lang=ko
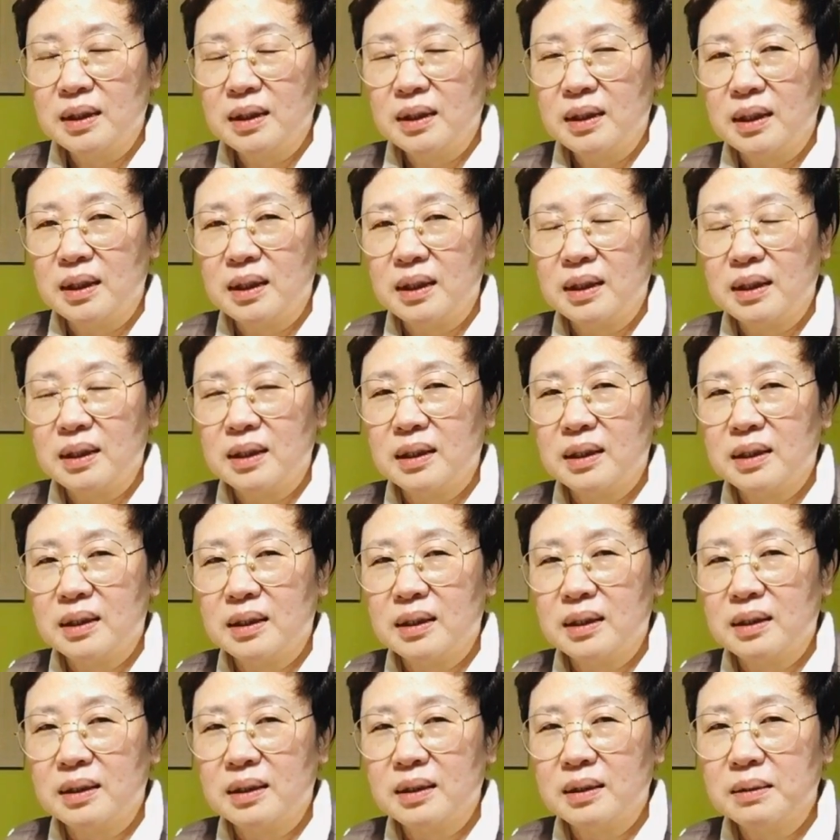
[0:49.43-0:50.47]
어,
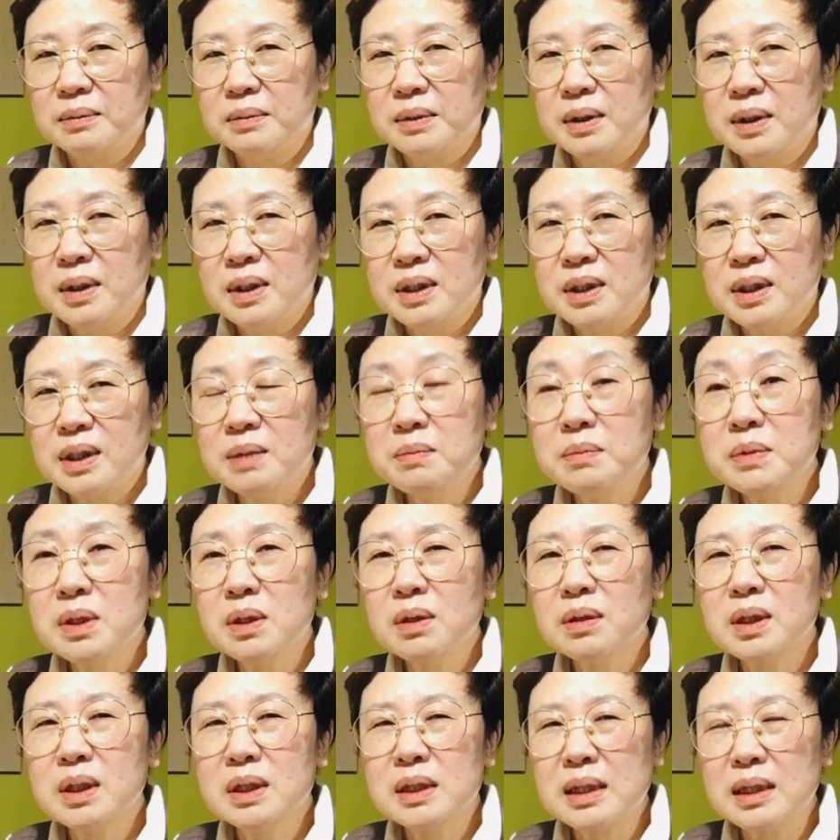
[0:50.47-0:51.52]

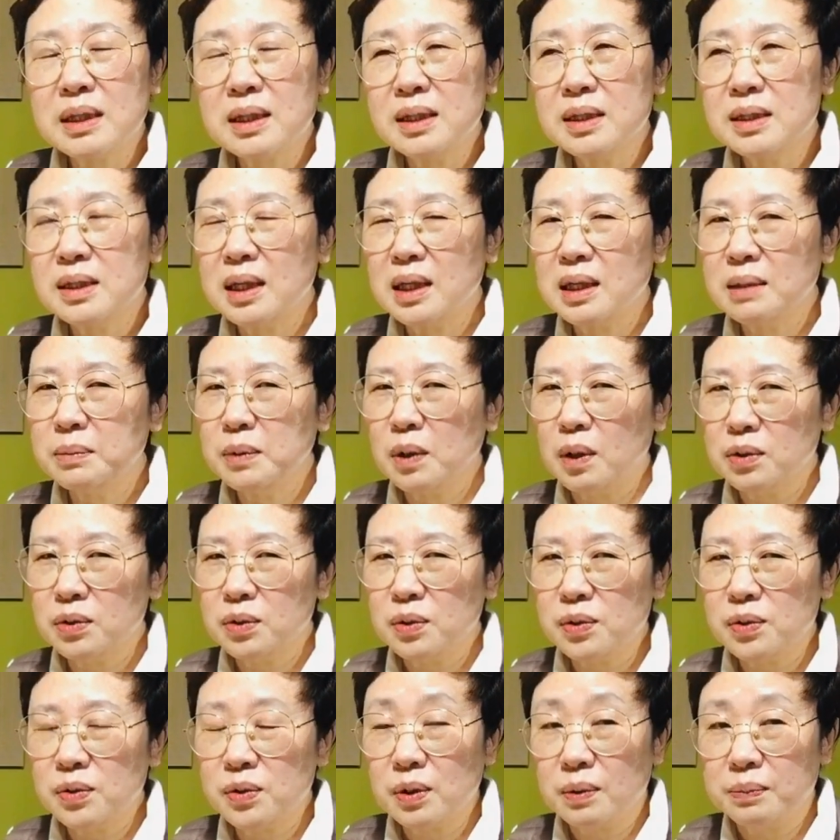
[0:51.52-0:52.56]
심성이 착한 사람은
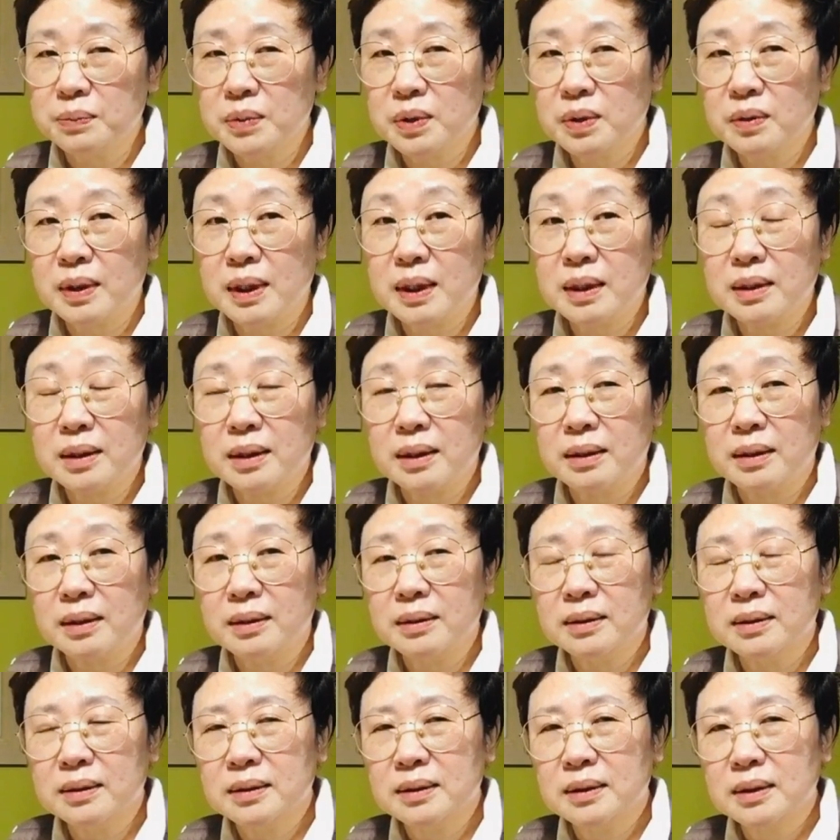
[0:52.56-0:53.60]
어쩔 수 없는 것
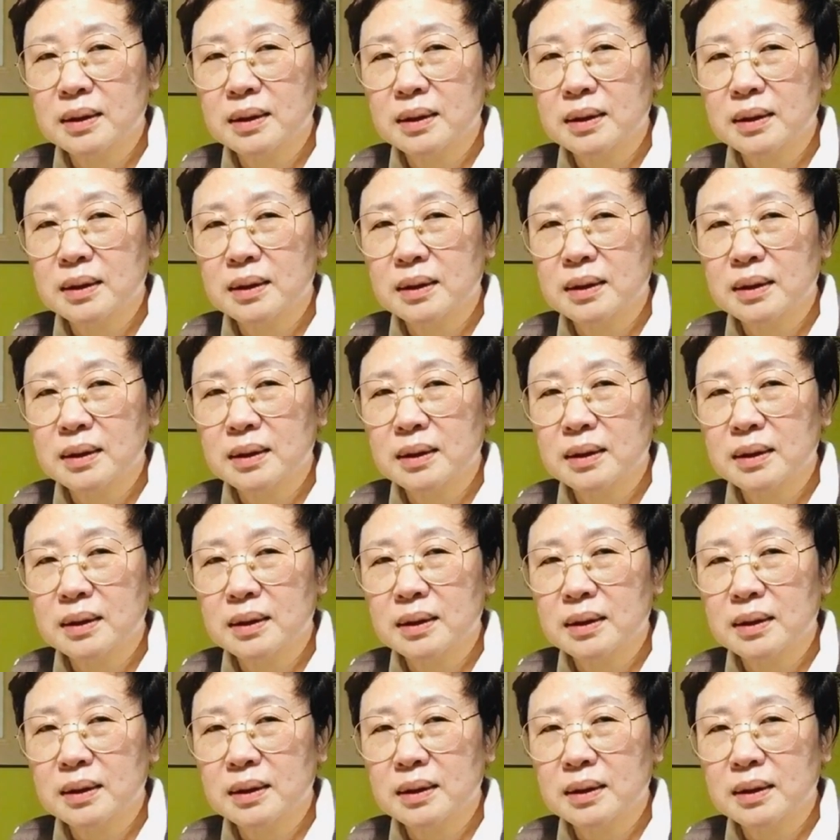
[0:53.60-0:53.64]
같아요.